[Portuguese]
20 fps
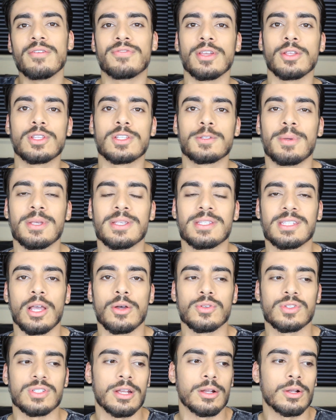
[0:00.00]
evento
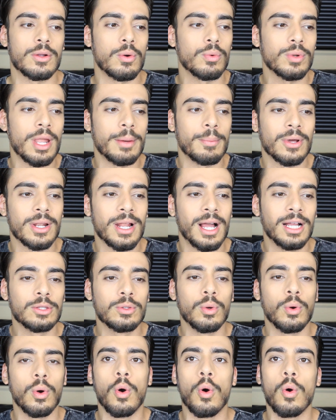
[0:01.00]
especial sair com o
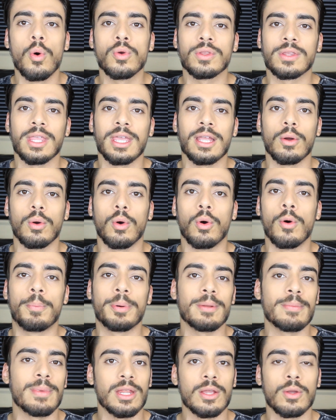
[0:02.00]
namorado ou ter o
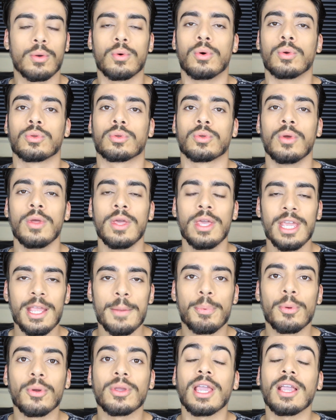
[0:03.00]
primeiro encontro.
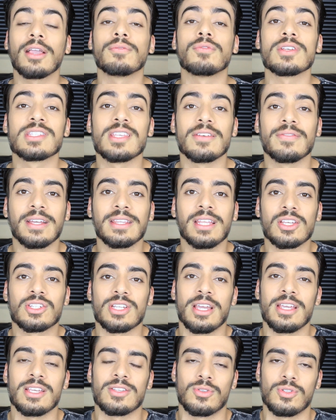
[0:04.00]
E por que, que você vai
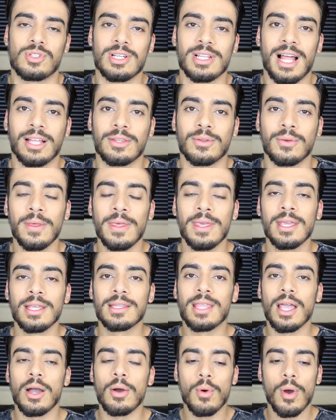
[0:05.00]
deixar isso de lado?
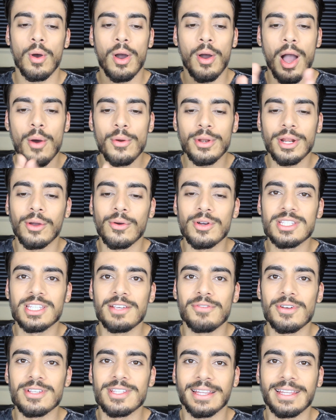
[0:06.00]
Então, a única coisa
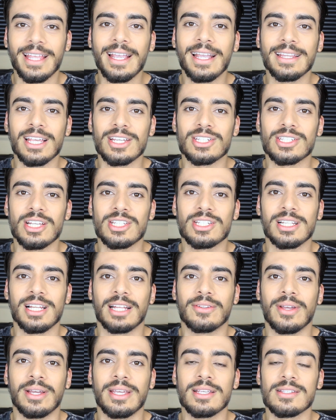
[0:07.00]
que você tem que deixar de
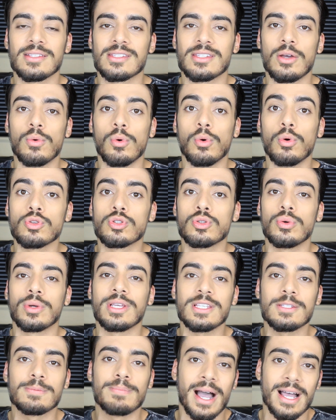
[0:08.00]
lado aí são os
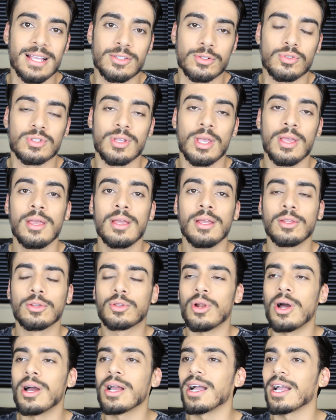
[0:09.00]
looks básicos
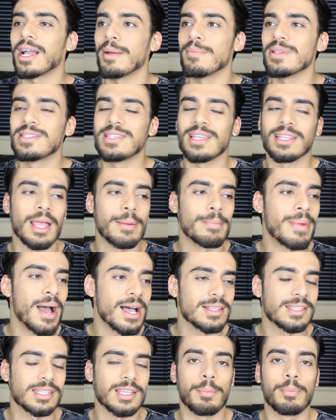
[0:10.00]
troca a camiseta
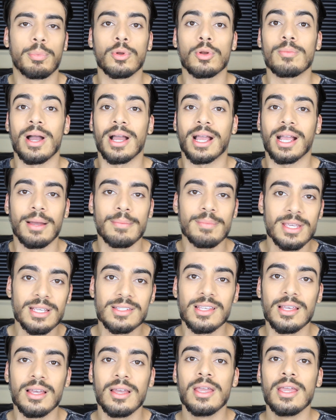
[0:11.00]
básica por uma
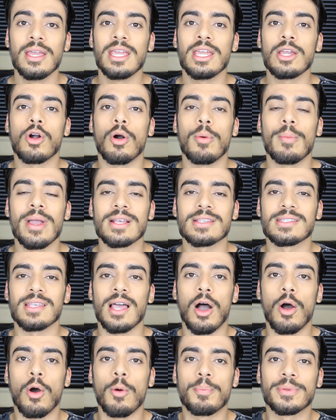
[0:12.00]
camisa e começa
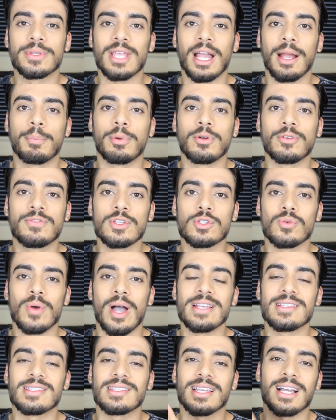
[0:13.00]
a optar por
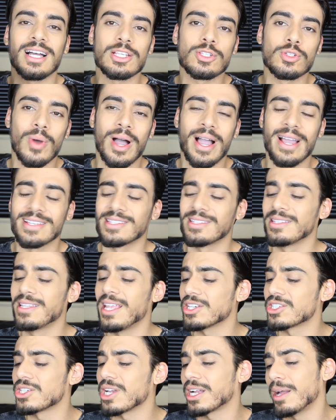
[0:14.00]
visuais casuais.
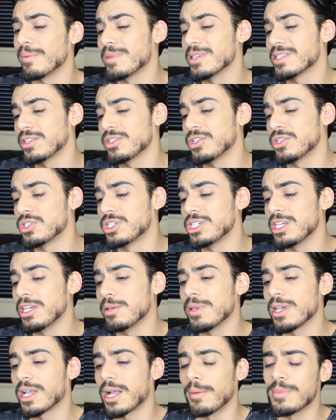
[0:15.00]
Deixa a camisa de
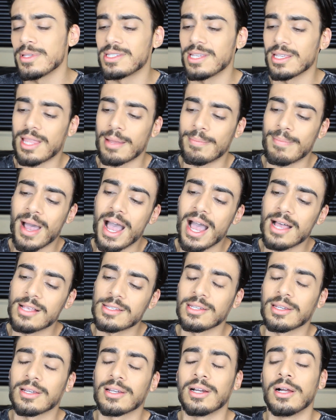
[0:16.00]
time, camiseta
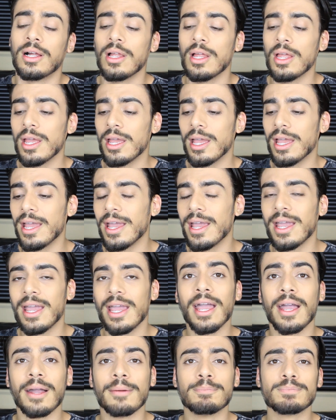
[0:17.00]
básica,
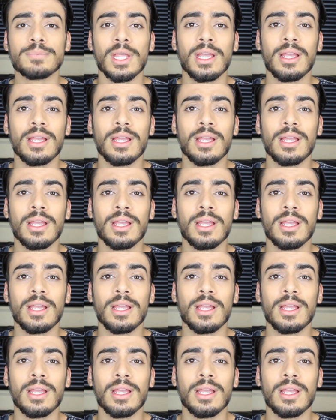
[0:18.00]
é,